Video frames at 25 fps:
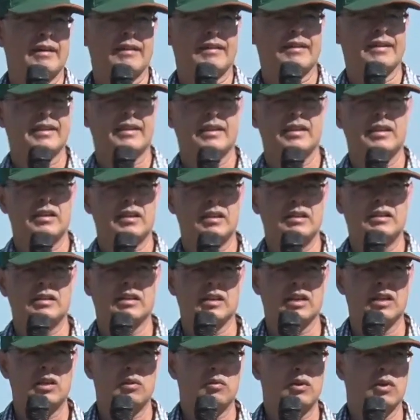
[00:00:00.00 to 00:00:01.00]
eh,
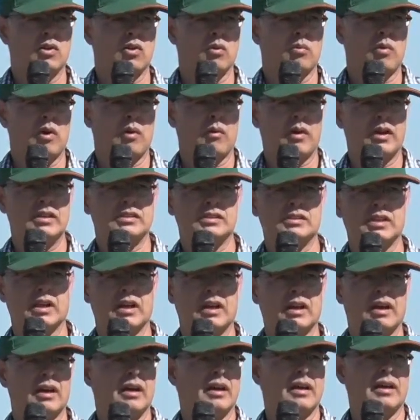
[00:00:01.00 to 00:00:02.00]
increíble cómo
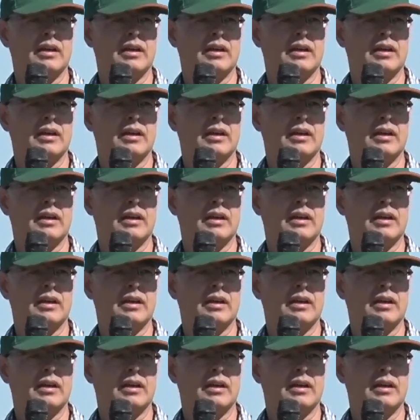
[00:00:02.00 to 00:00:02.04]
avanza